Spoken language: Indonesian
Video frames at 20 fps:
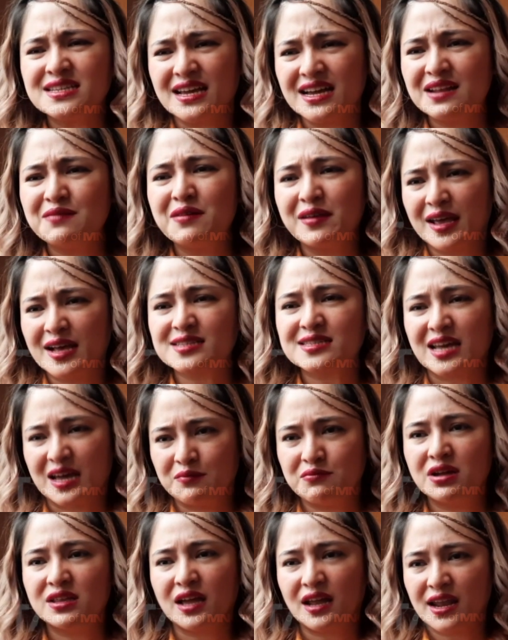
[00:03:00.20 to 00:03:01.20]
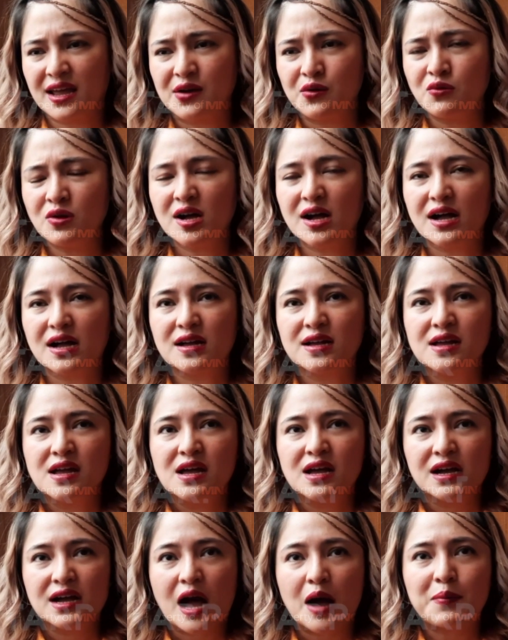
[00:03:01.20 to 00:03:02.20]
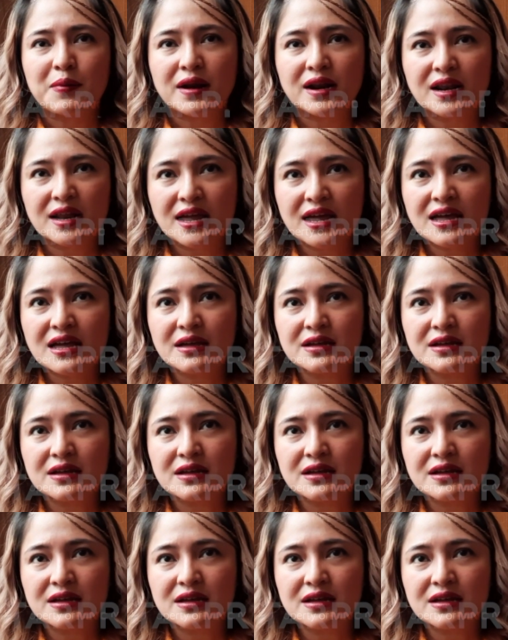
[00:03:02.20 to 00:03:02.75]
sih ya, lebih kayak sahabat. Karena aku nggak nggak pernah